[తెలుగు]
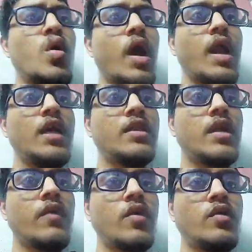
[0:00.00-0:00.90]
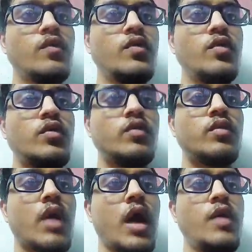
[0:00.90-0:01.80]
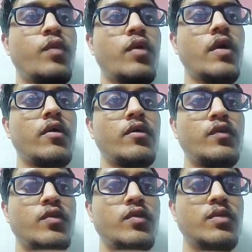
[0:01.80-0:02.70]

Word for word: అలా వెళ్తున్నావా నువ్వు అయిపోయావురా నువ్వు